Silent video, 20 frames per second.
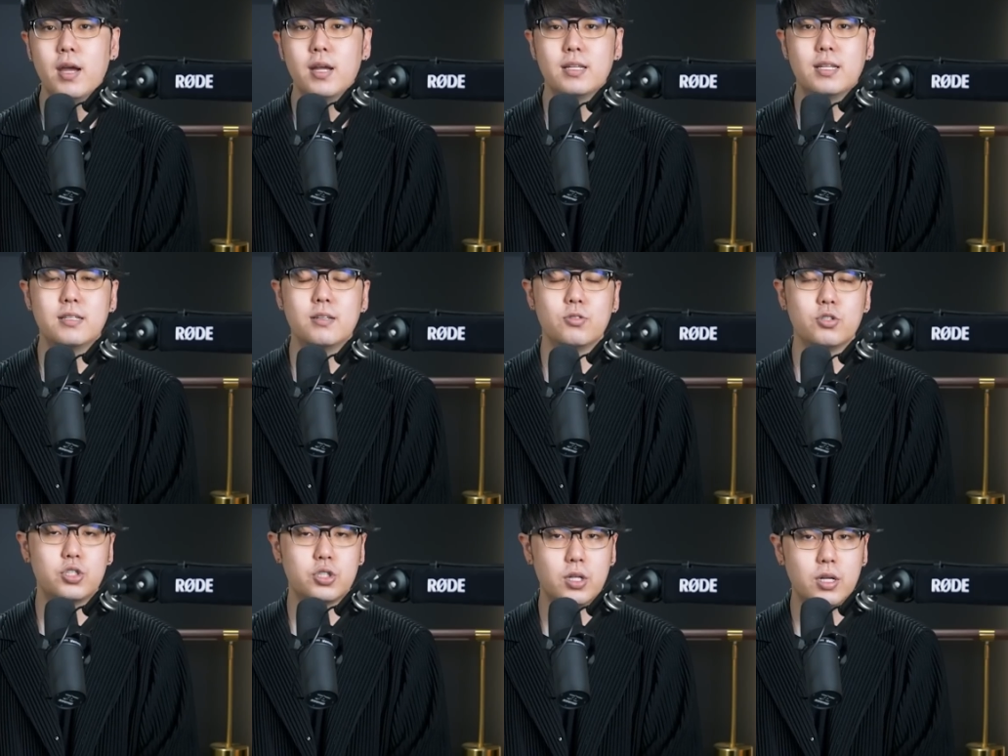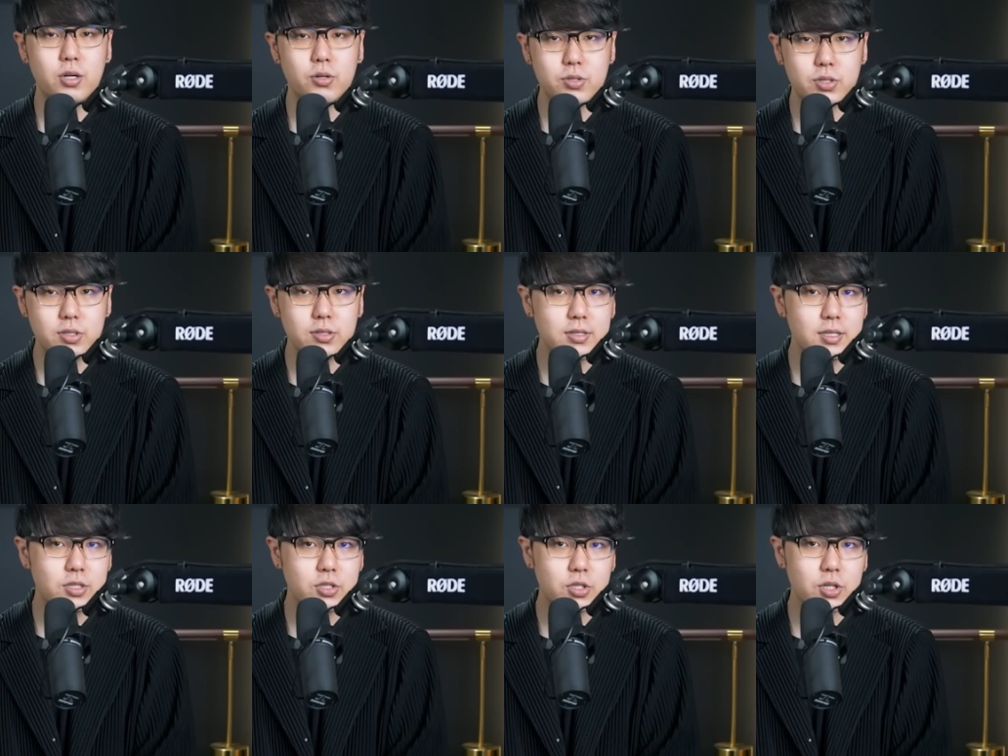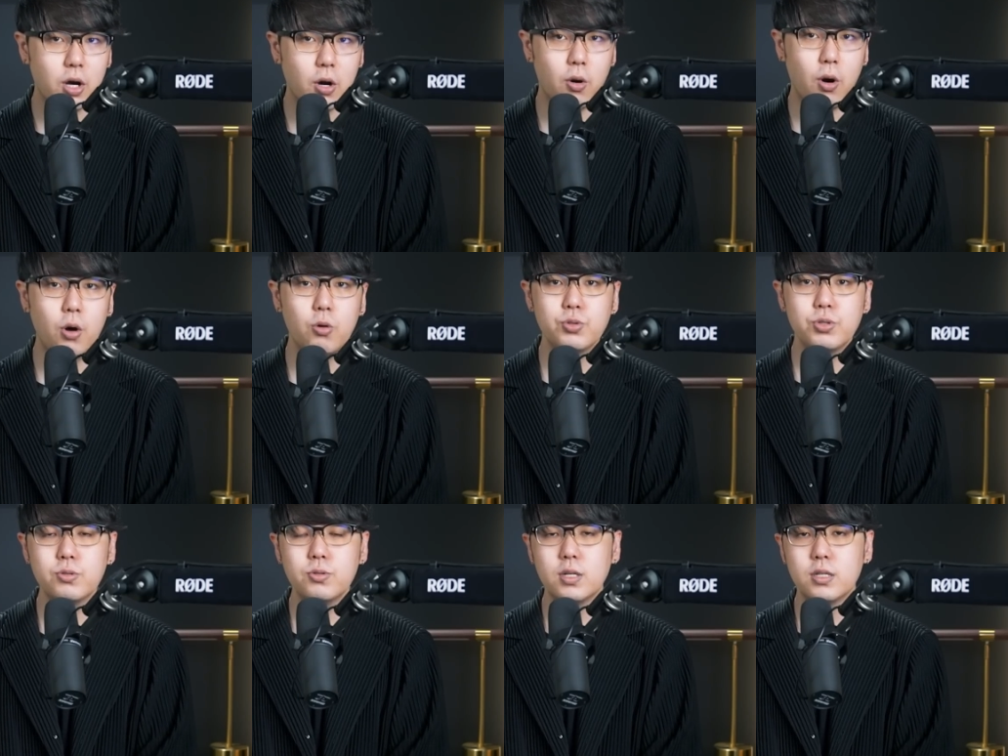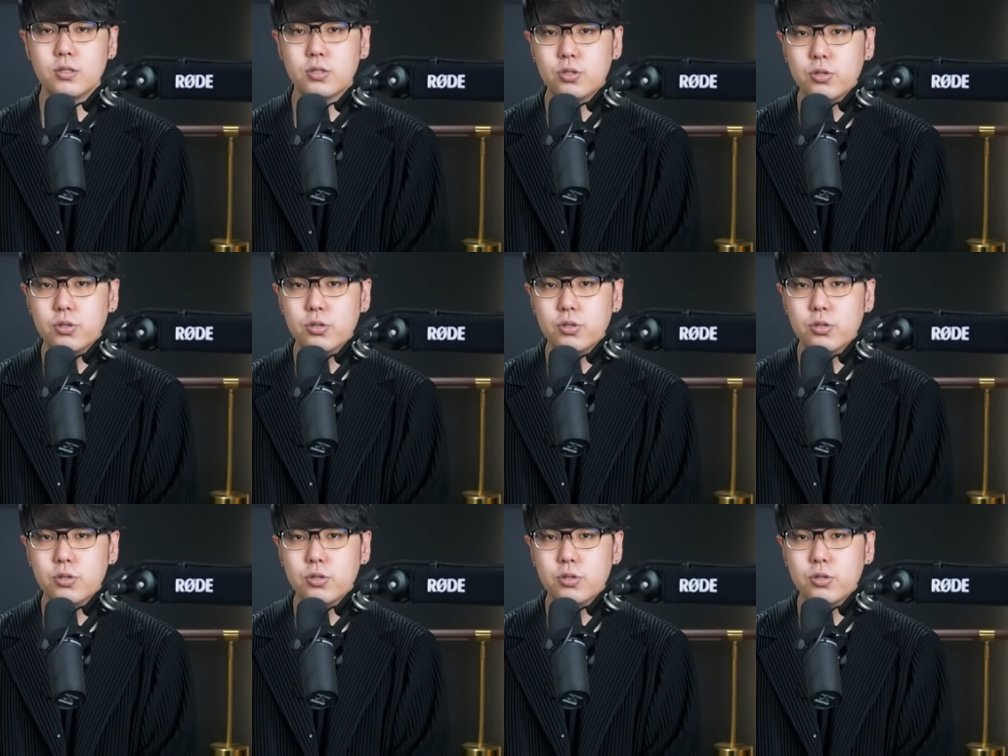但从十六世纪之后，欧洲人